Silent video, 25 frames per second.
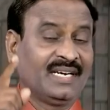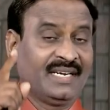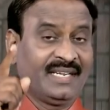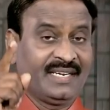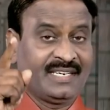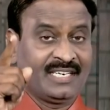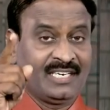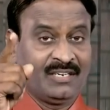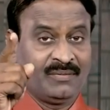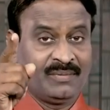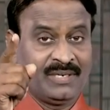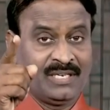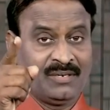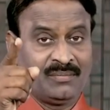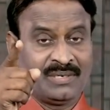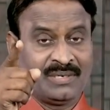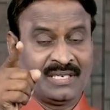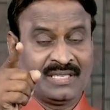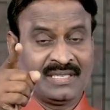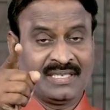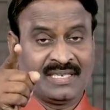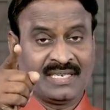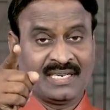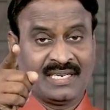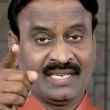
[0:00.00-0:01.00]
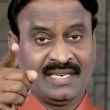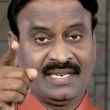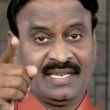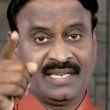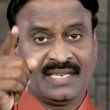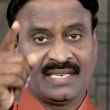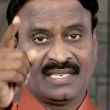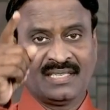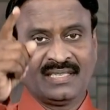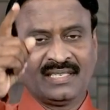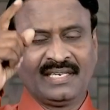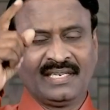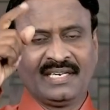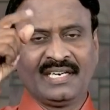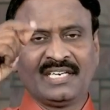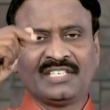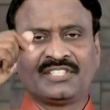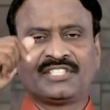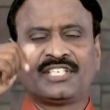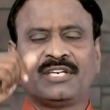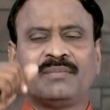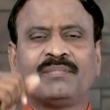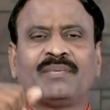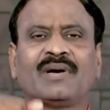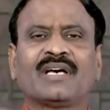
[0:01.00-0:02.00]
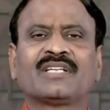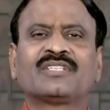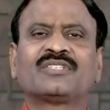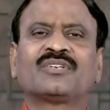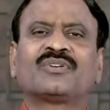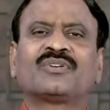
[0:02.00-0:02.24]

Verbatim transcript: அடிக்கடி பயன்படுத்துகிற அநேகர் இந்த நிகழ்ச்சியை பார்த்து